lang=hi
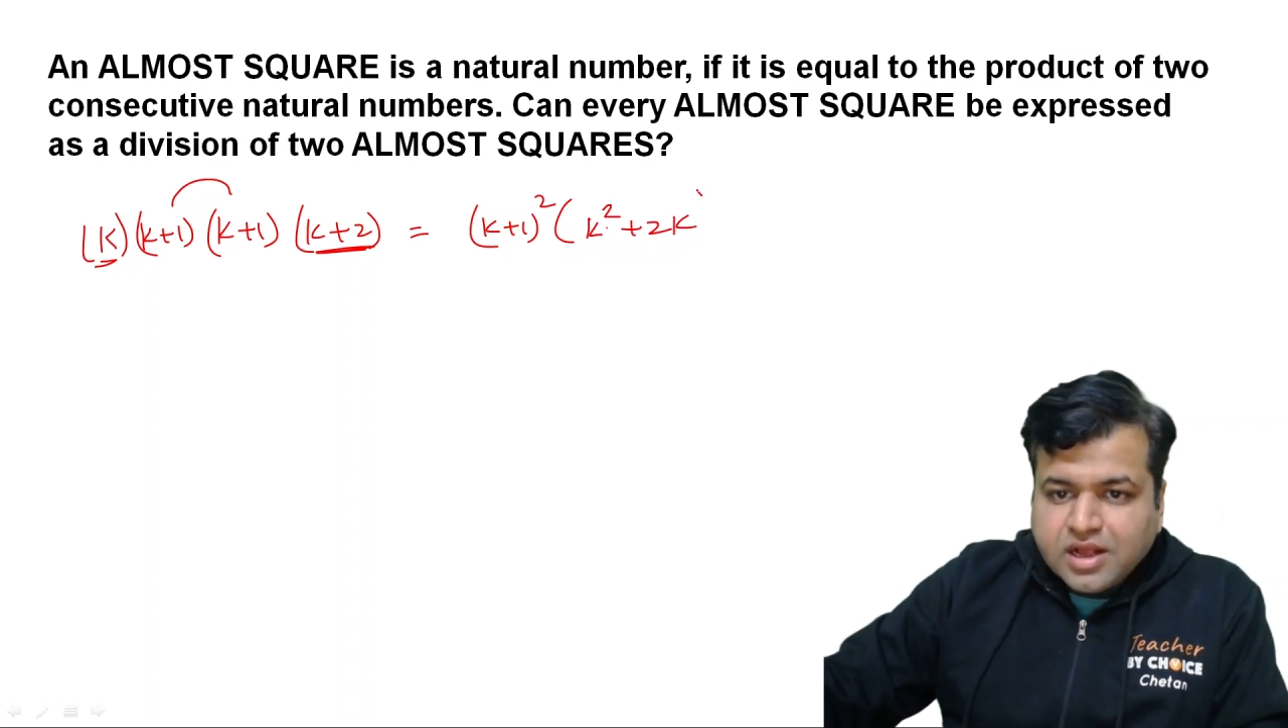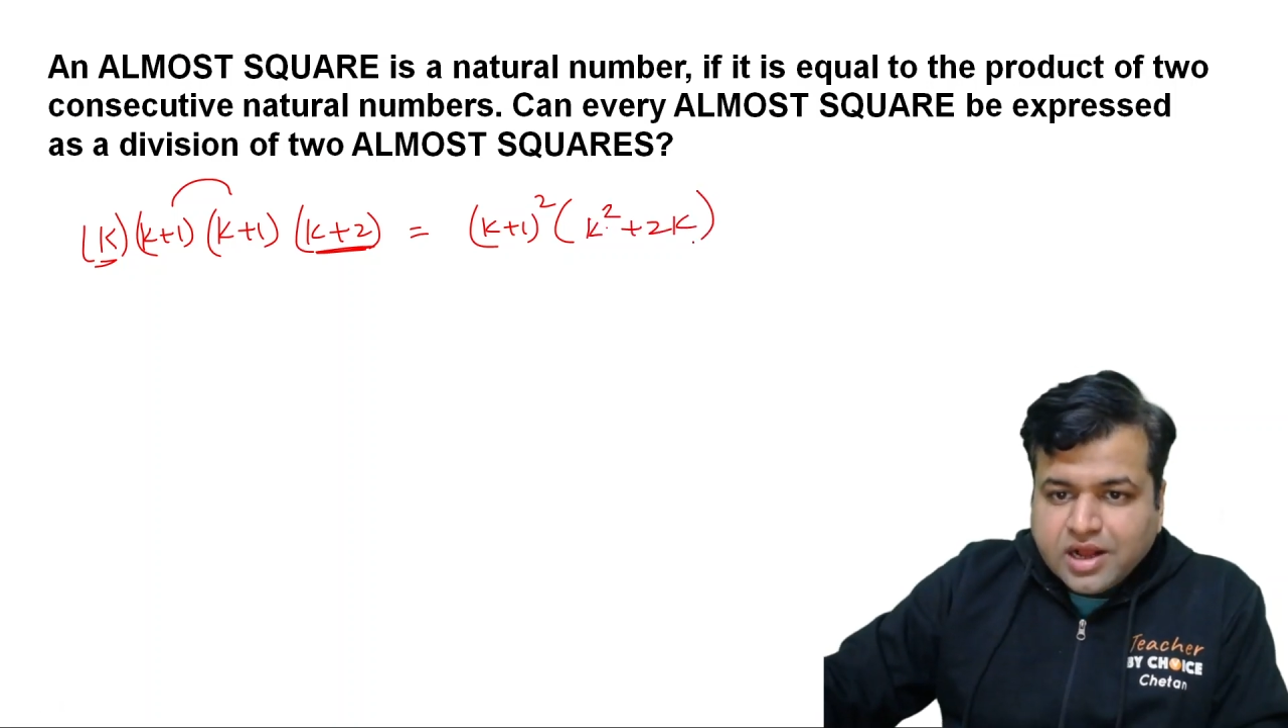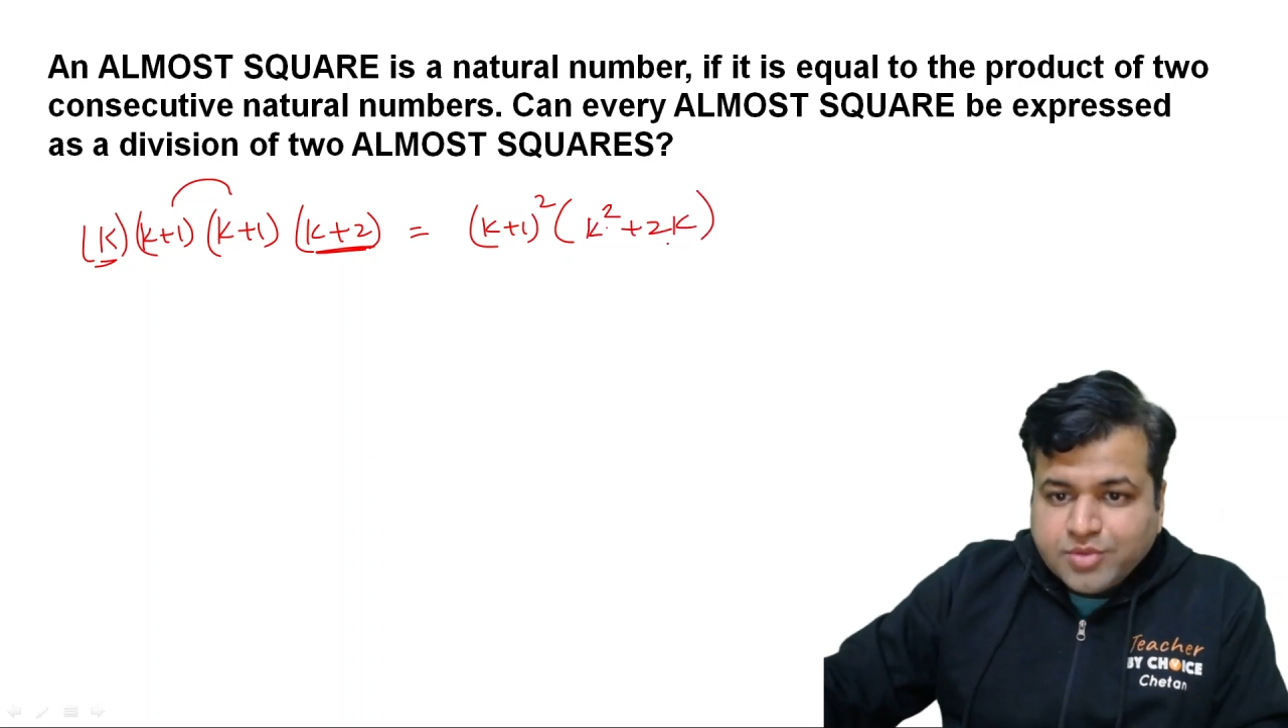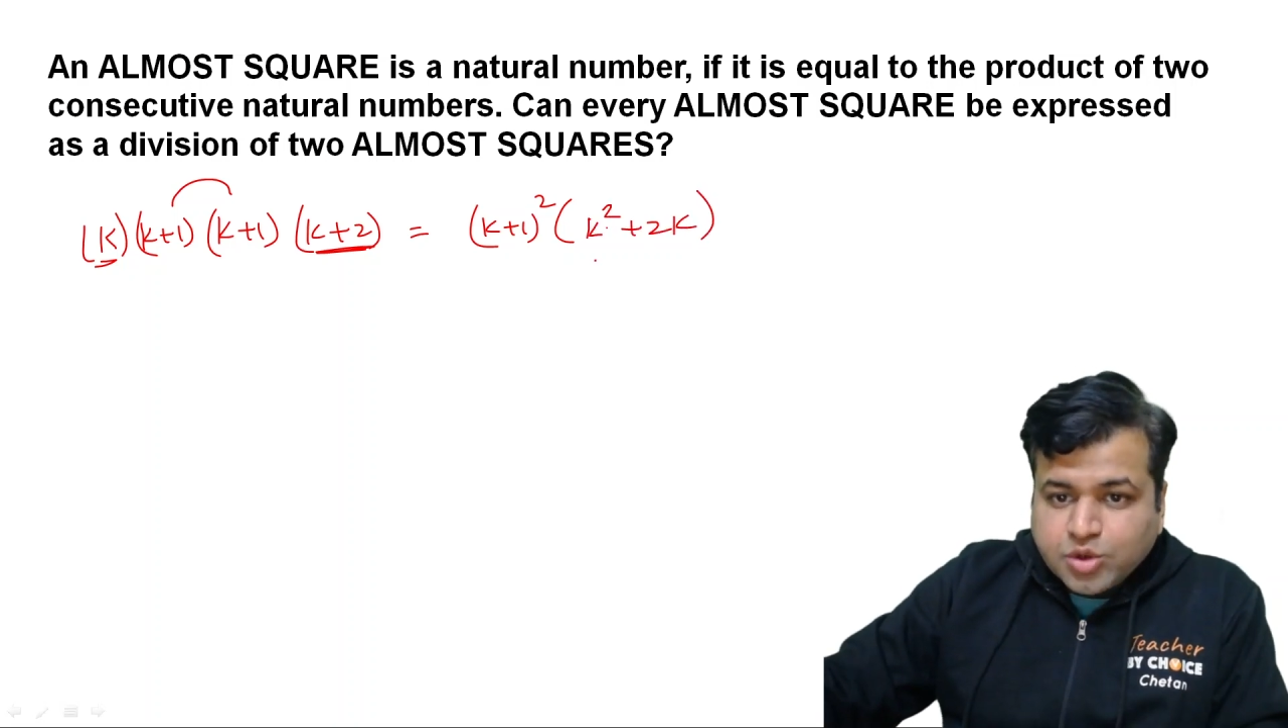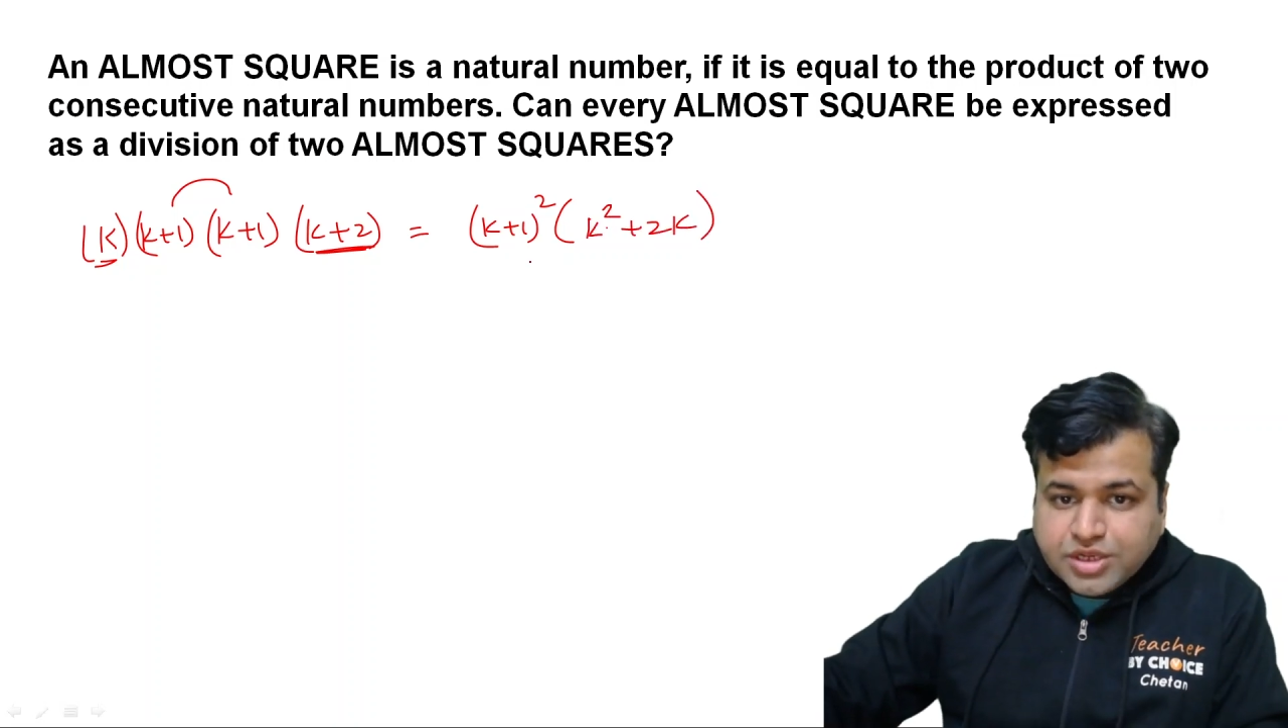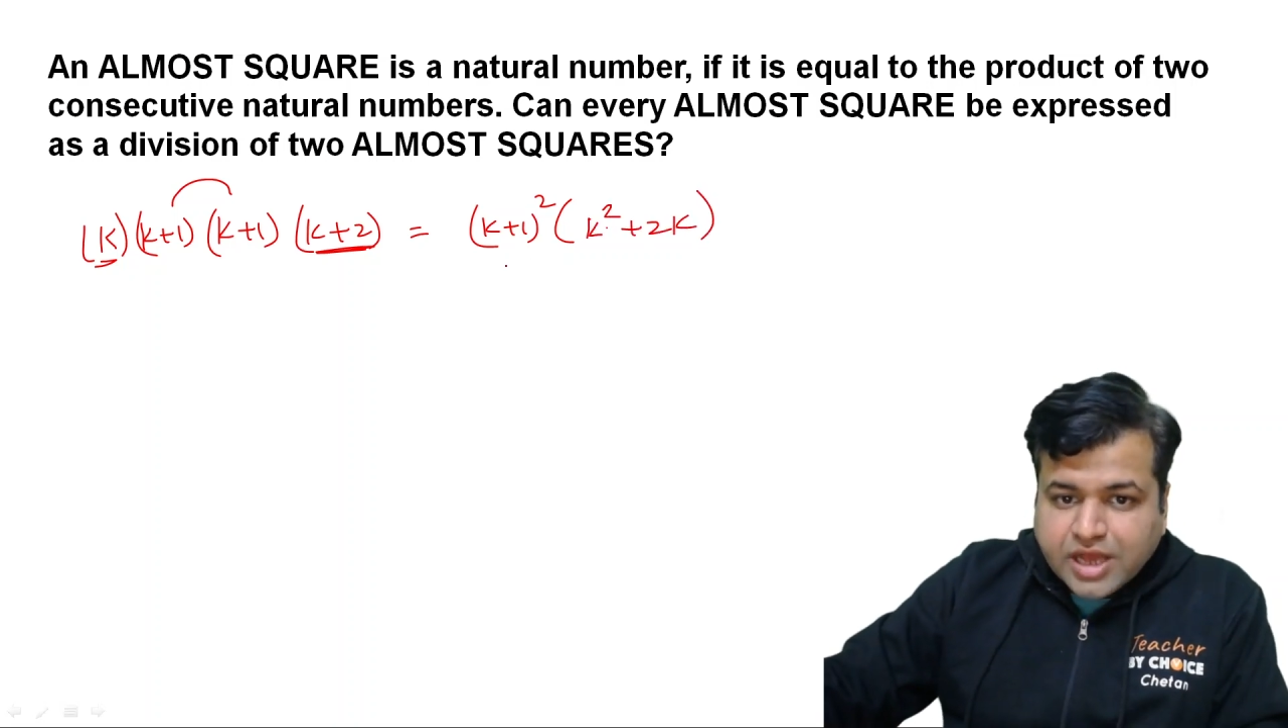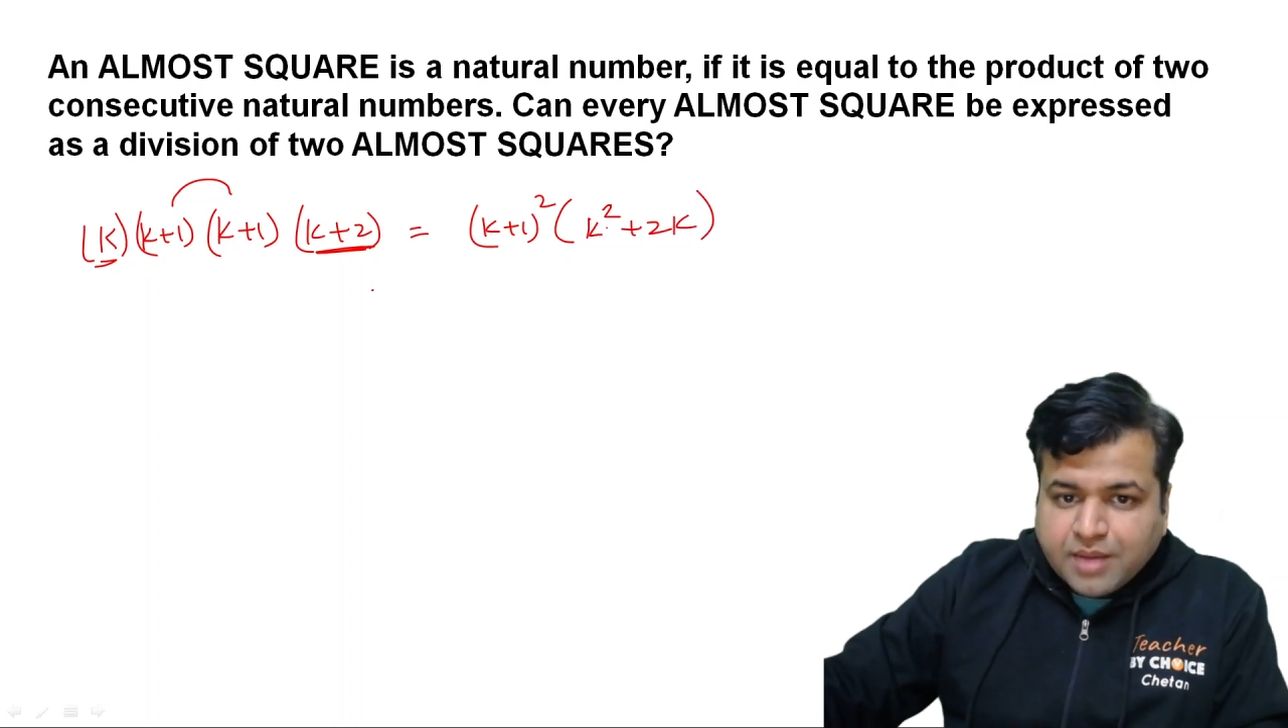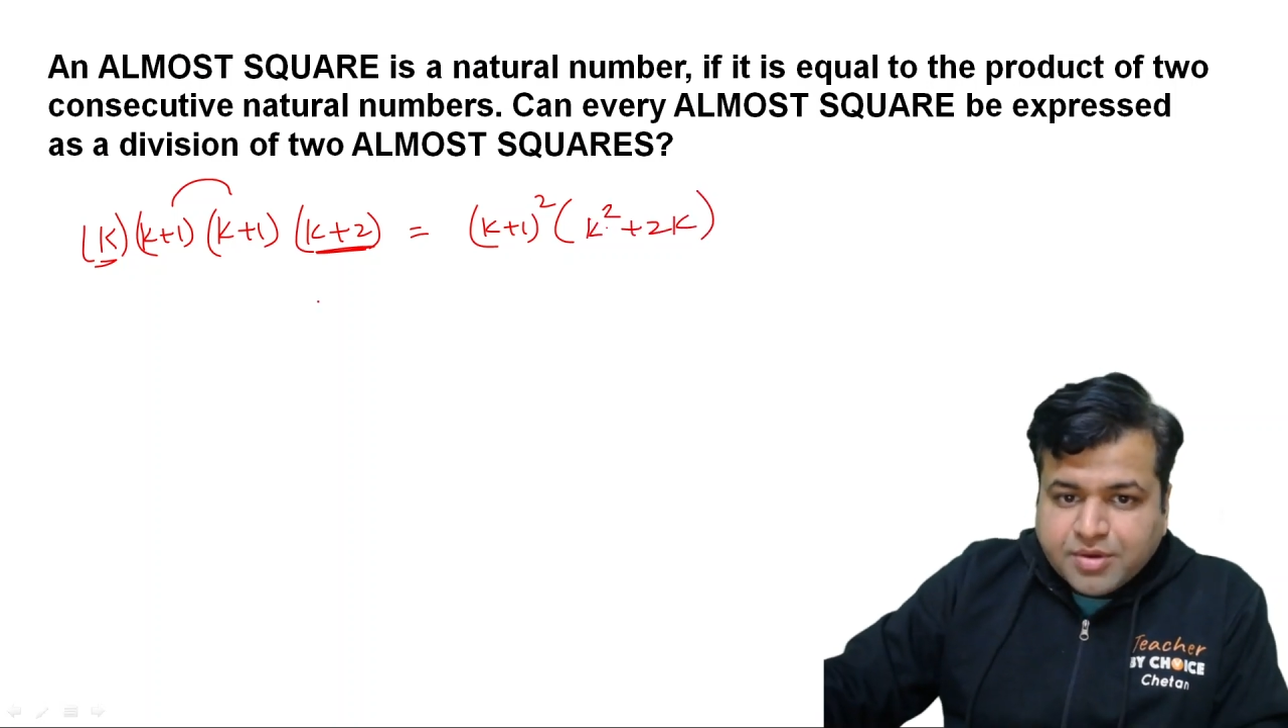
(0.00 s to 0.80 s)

अब देखो यहाँ